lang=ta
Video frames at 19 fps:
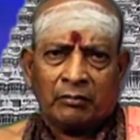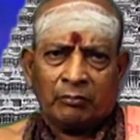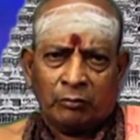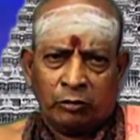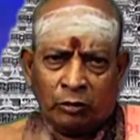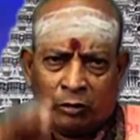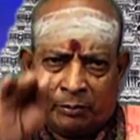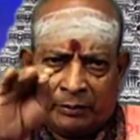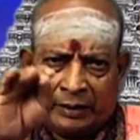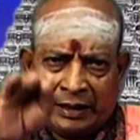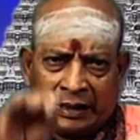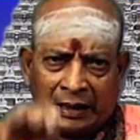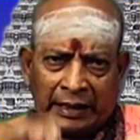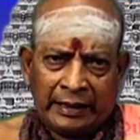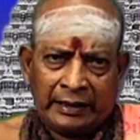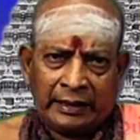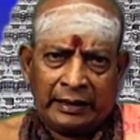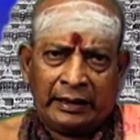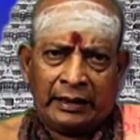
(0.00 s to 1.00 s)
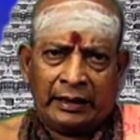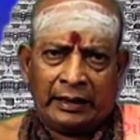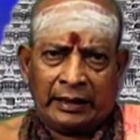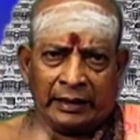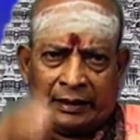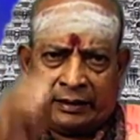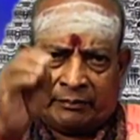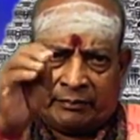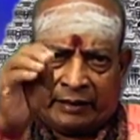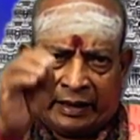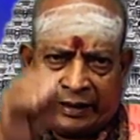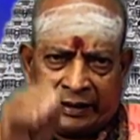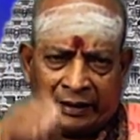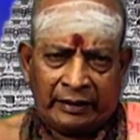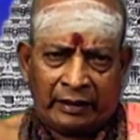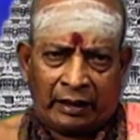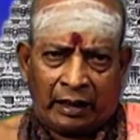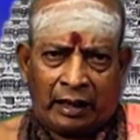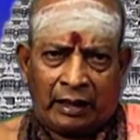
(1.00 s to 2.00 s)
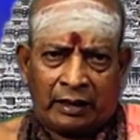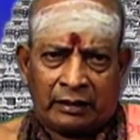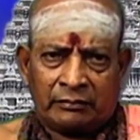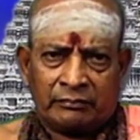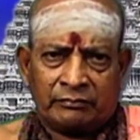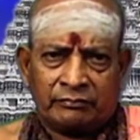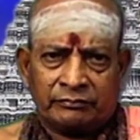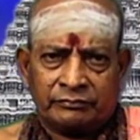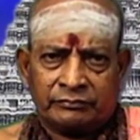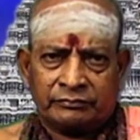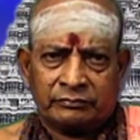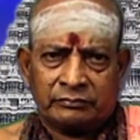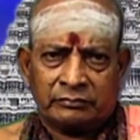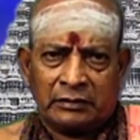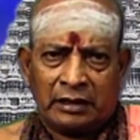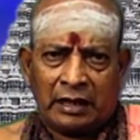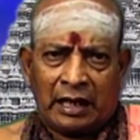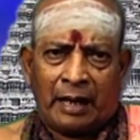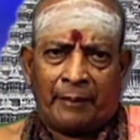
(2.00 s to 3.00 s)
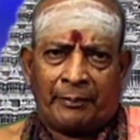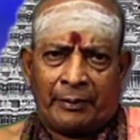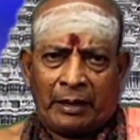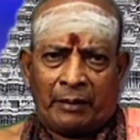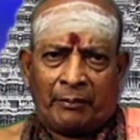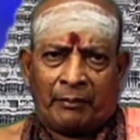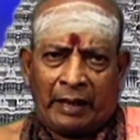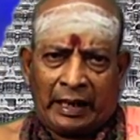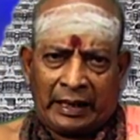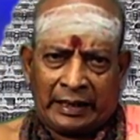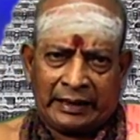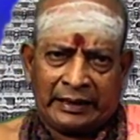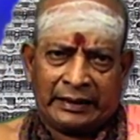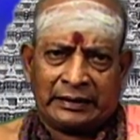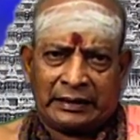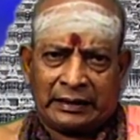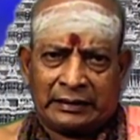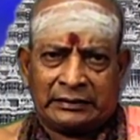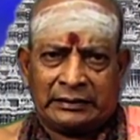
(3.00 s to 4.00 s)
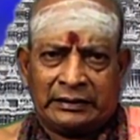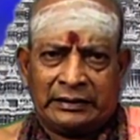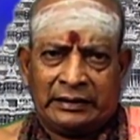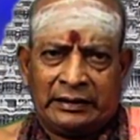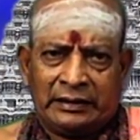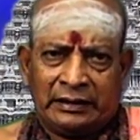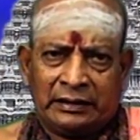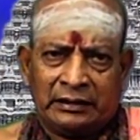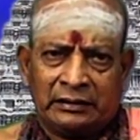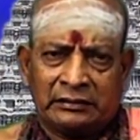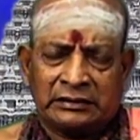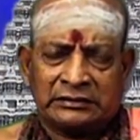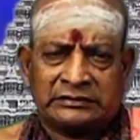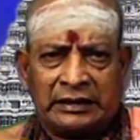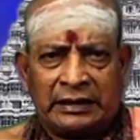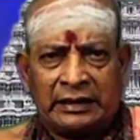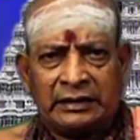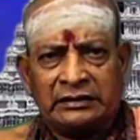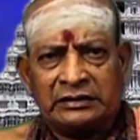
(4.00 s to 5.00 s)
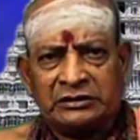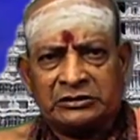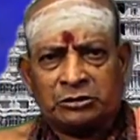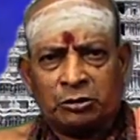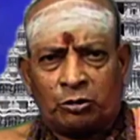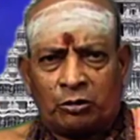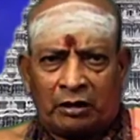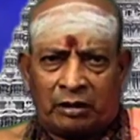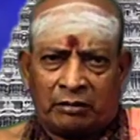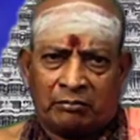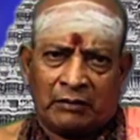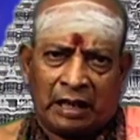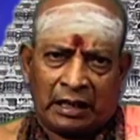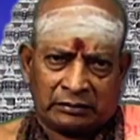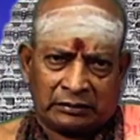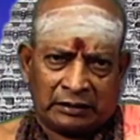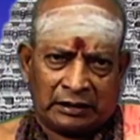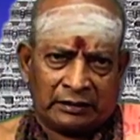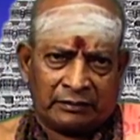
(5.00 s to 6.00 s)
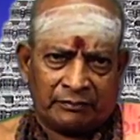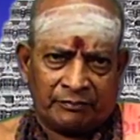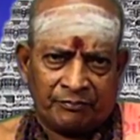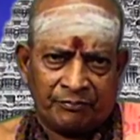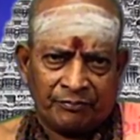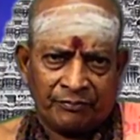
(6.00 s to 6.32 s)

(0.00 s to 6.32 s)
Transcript: பூமிக்கு அடியிலே மறைகிறார் அப்படி மறைகின்றதை இந்த சிலந்தி சோழன் பார்த்தான்